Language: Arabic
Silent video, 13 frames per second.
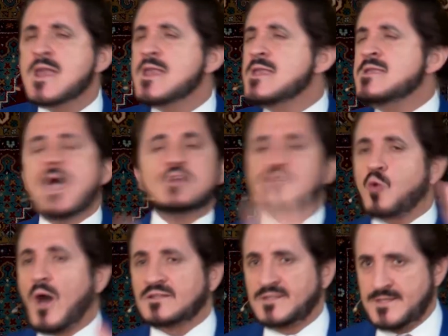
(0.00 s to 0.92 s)

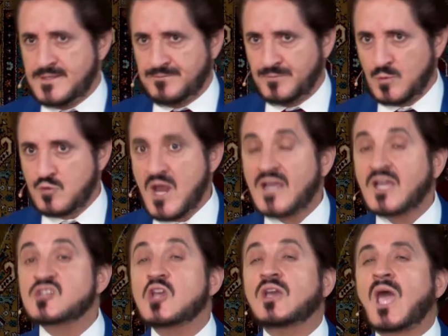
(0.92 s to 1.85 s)
ليسوا عاديين
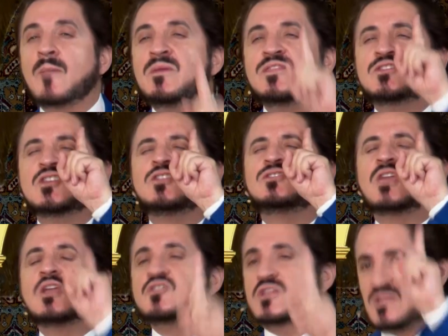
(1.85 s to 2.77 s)
هناك شيء خبيث
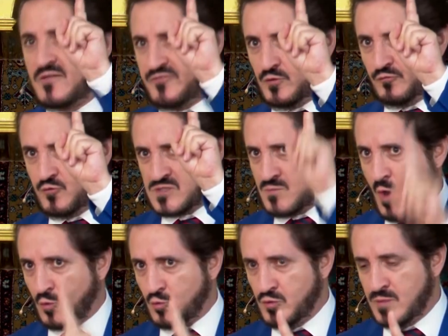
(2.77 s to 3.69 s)
جدا جدا في نفوسهم
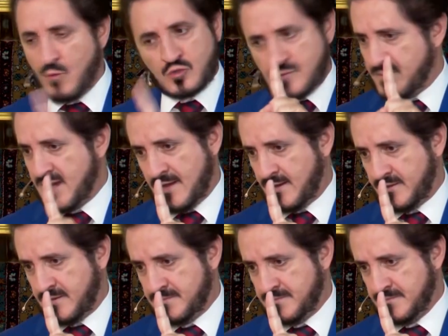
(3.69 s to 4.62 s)
وعقولهم أقسم بالله
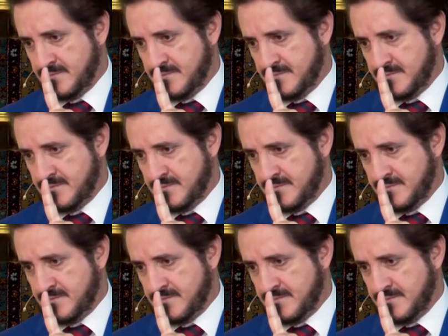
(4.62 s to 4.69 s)
العظيم